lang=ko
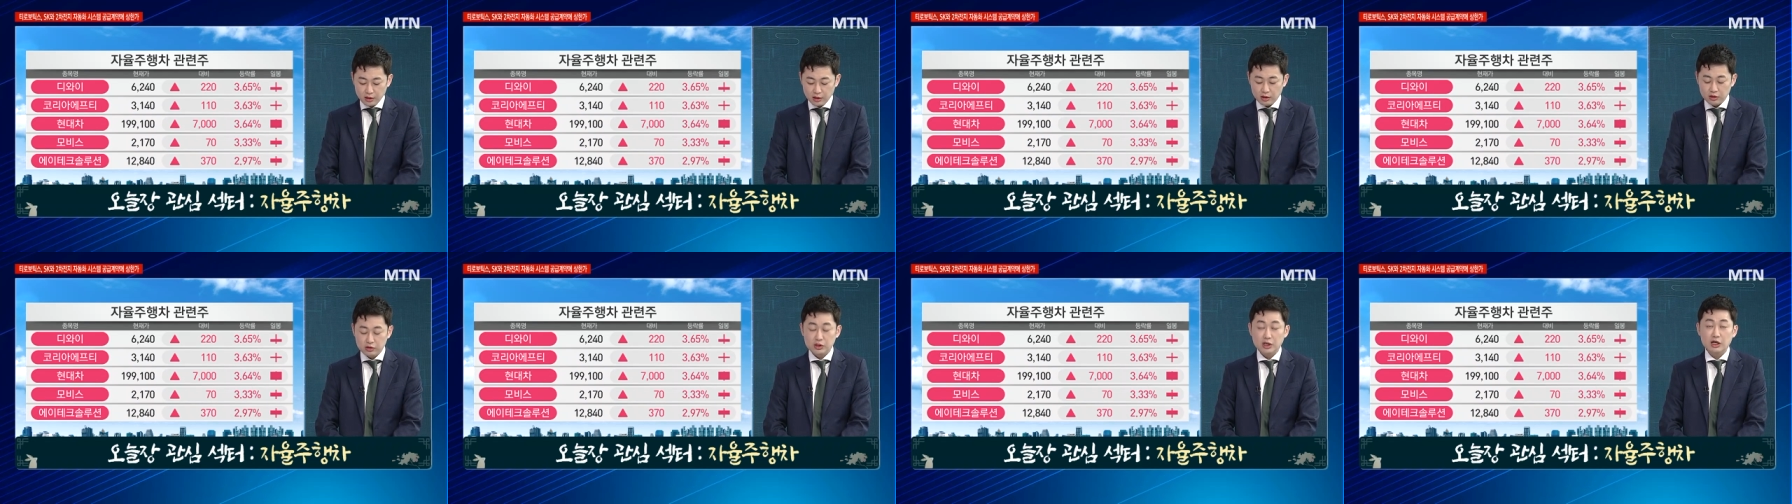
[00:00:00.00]

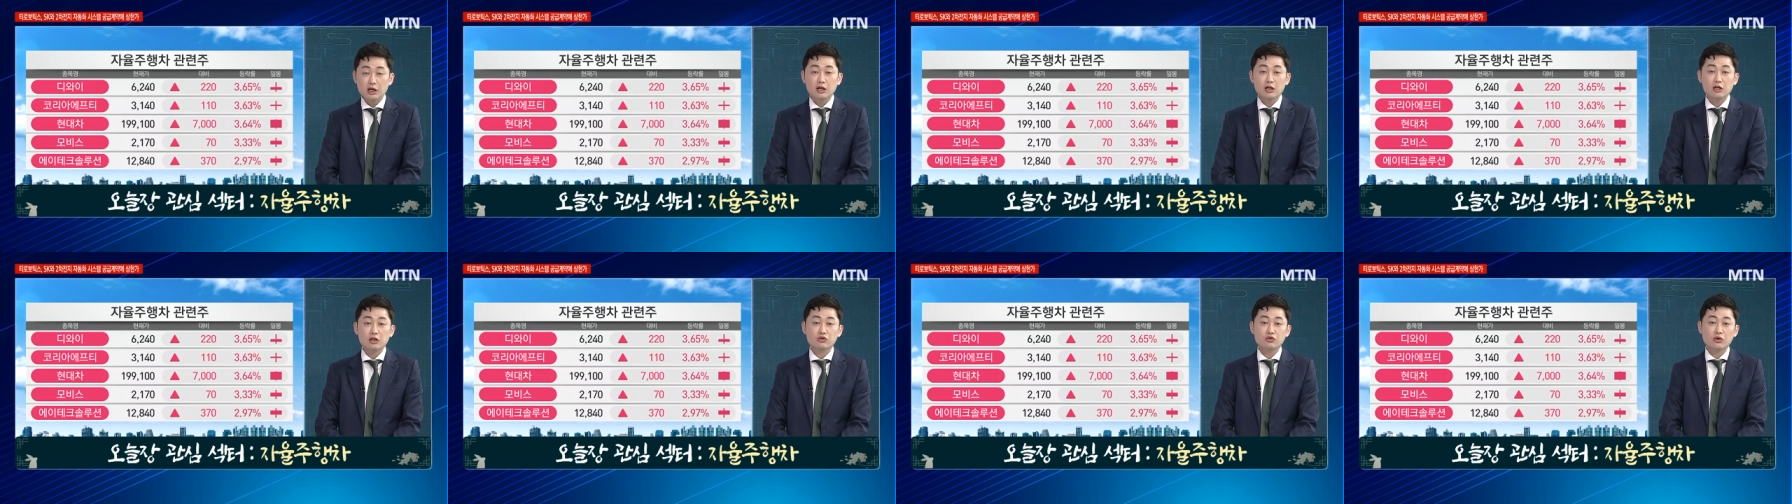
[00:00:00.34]

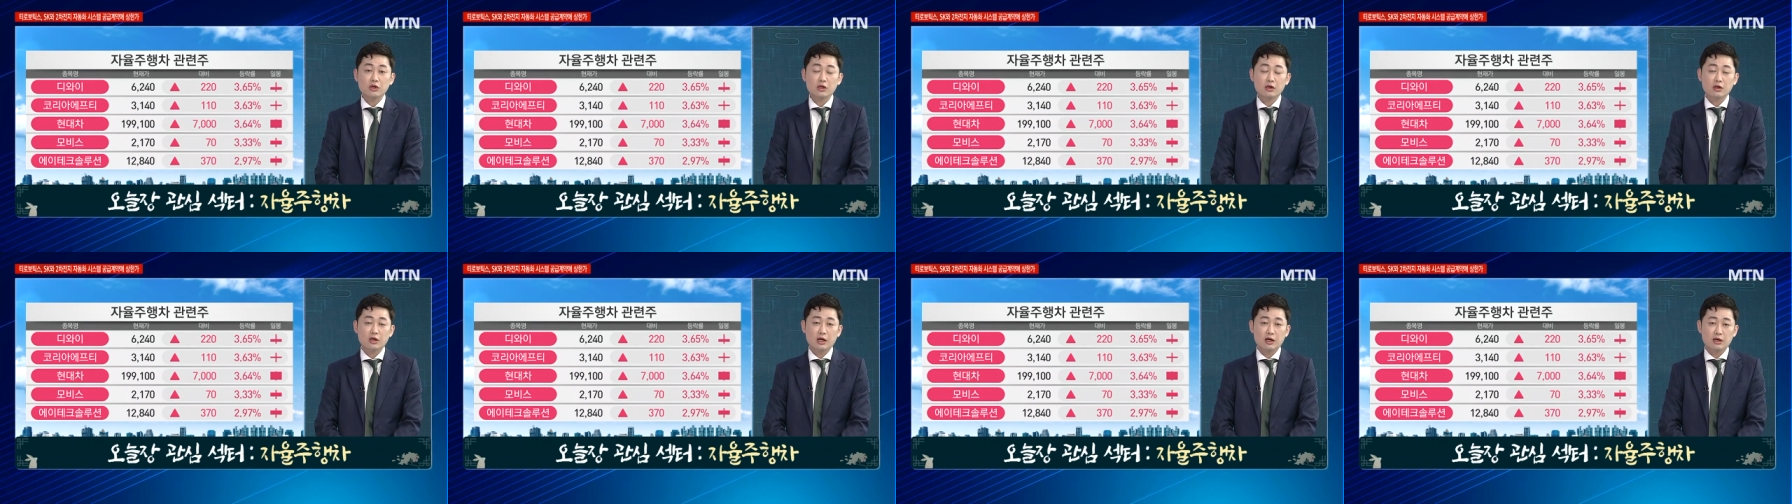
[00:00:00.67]

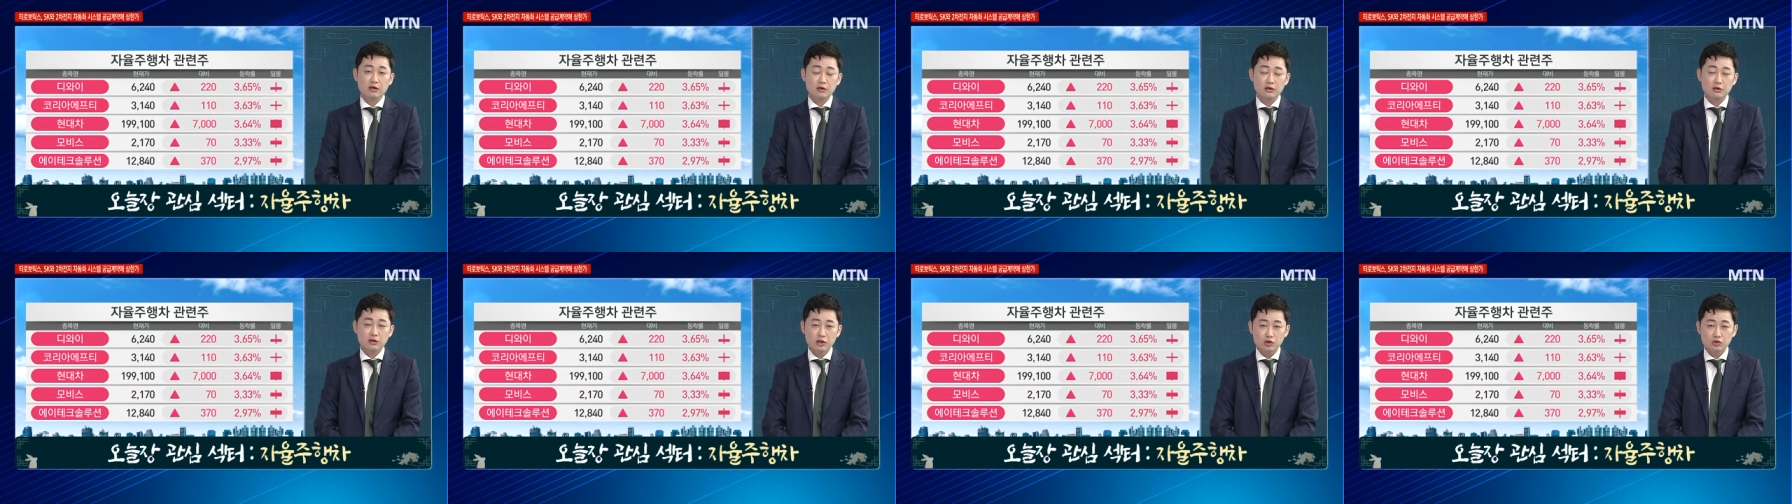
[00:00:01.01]
자율주행
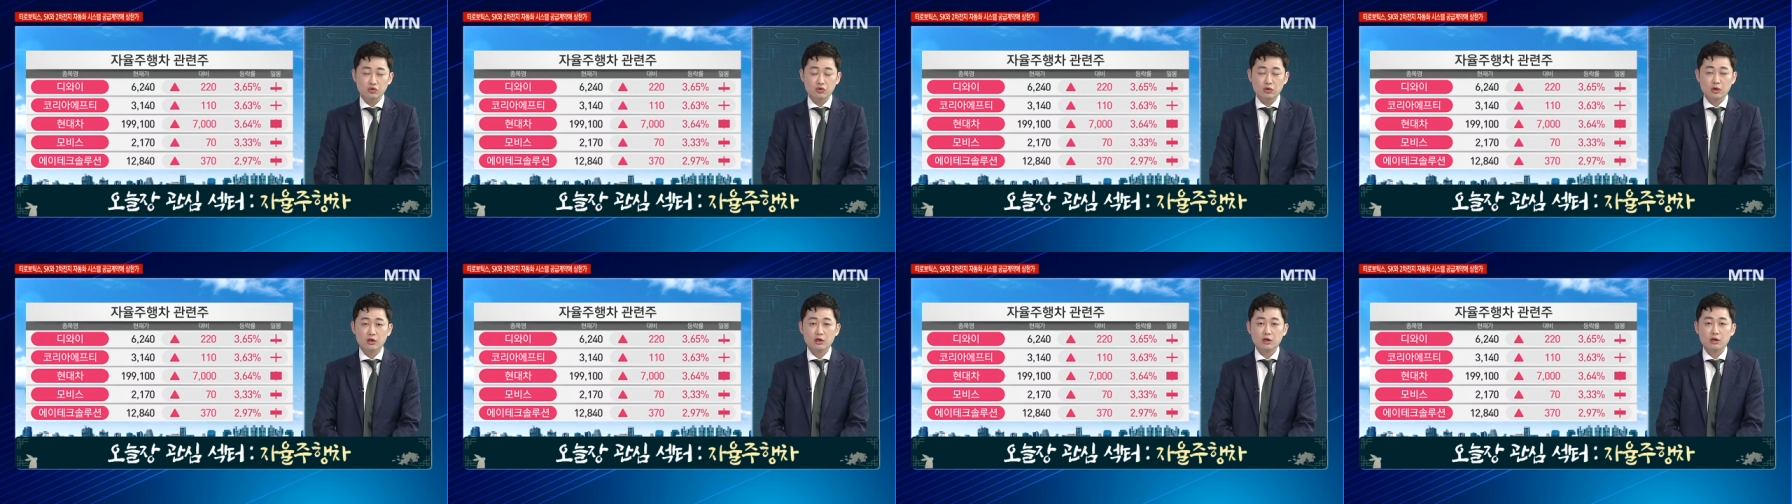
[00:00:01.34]
관련
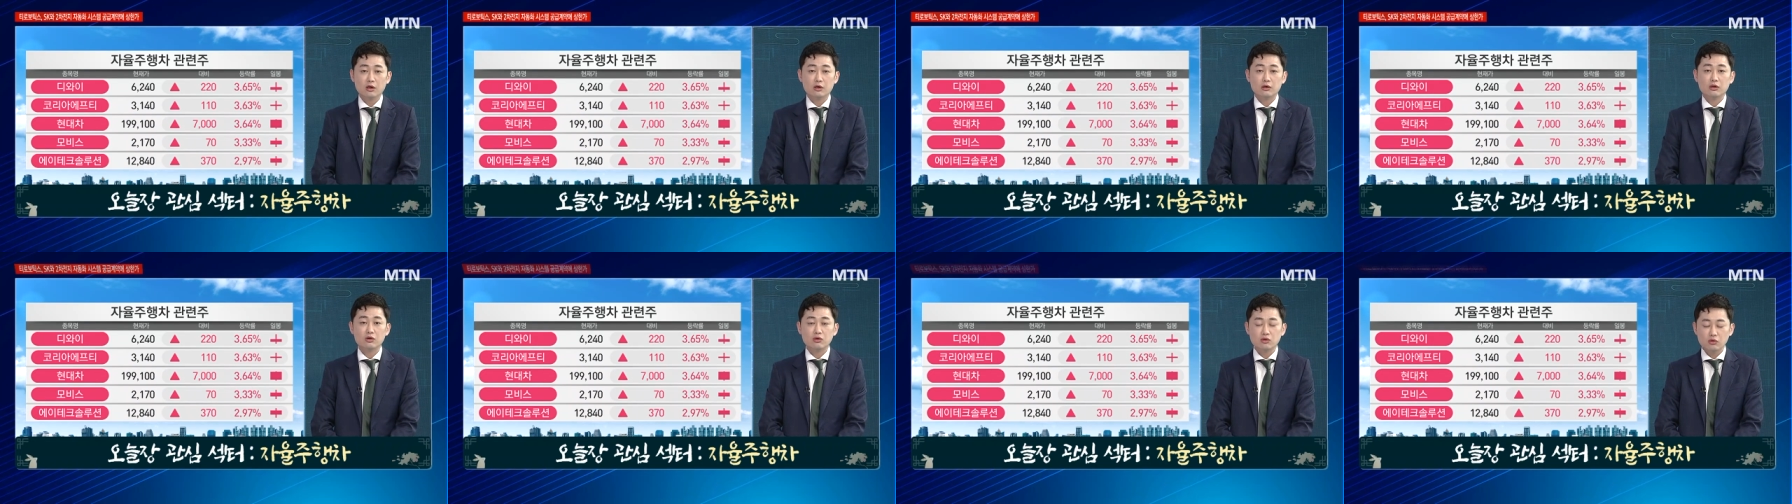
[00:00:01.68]
기술
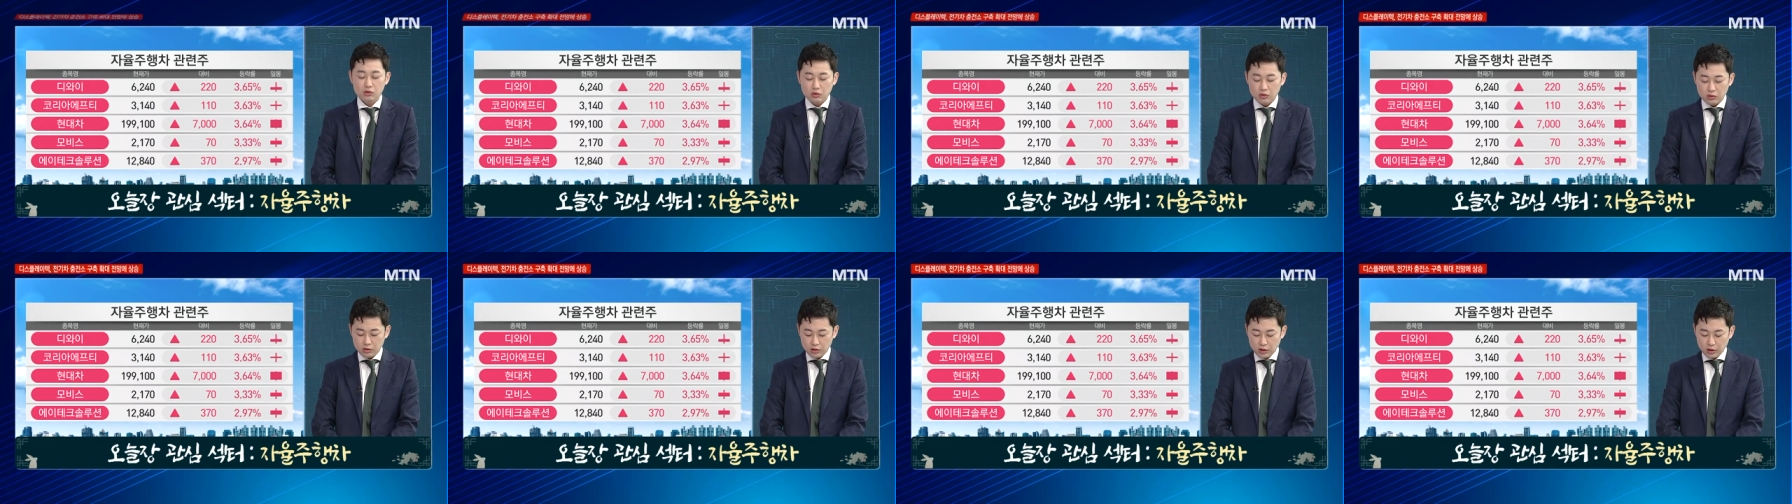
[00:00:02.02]

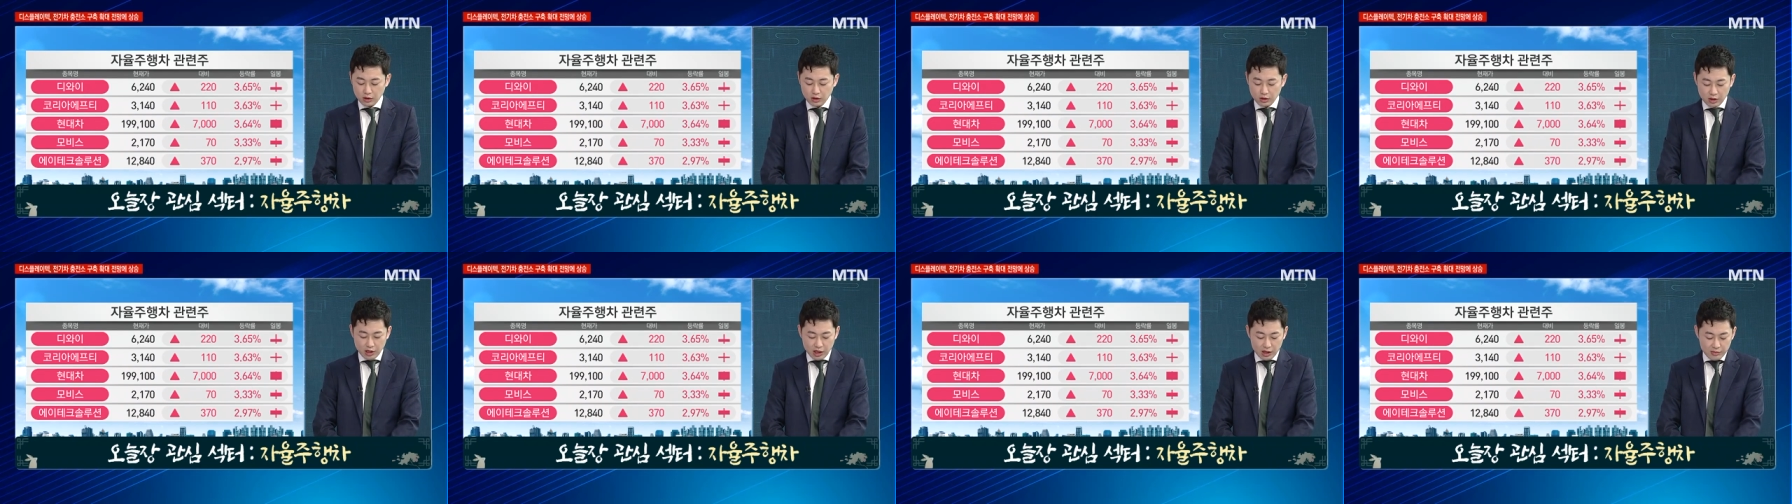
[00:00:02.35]
그리고
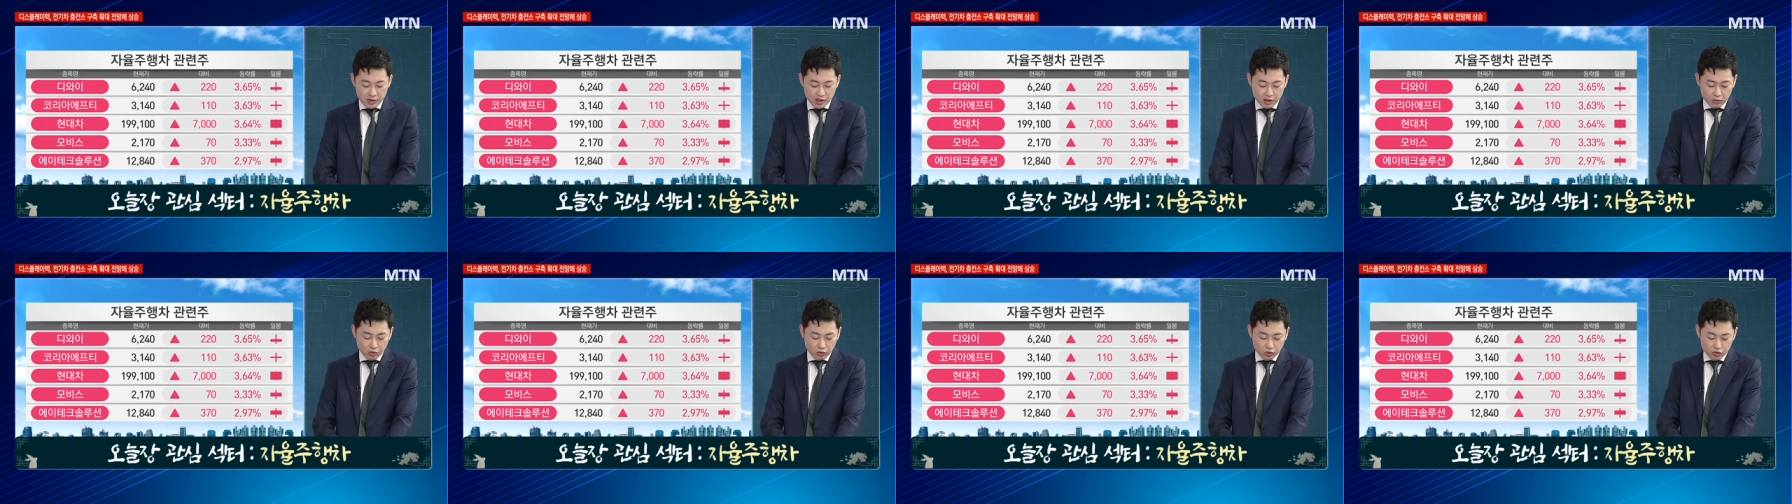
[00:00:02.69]

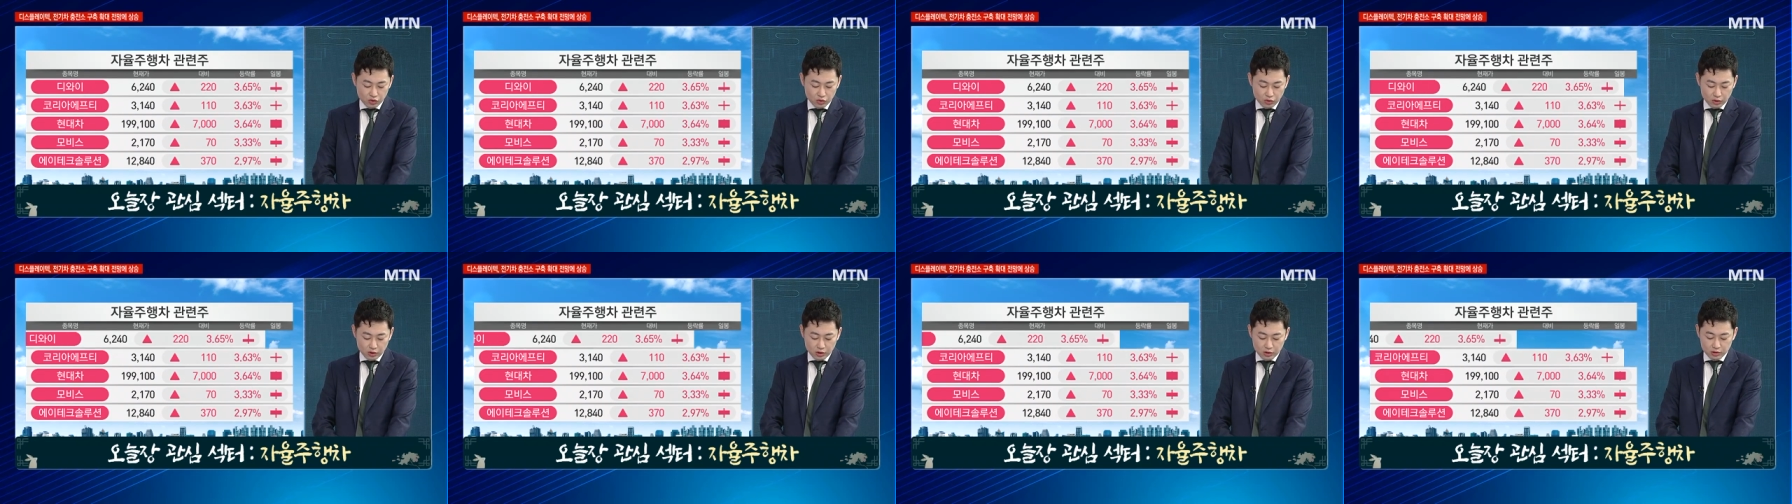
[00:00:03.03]
카메라
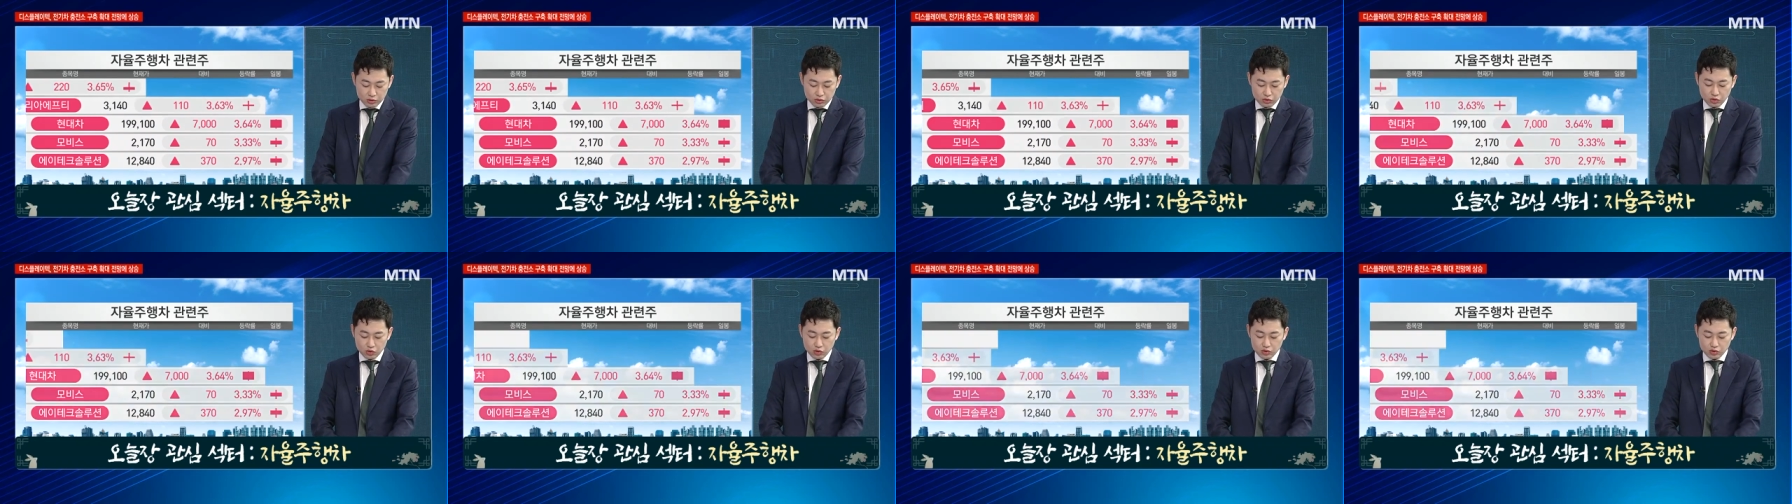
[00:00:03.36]
모듈 수요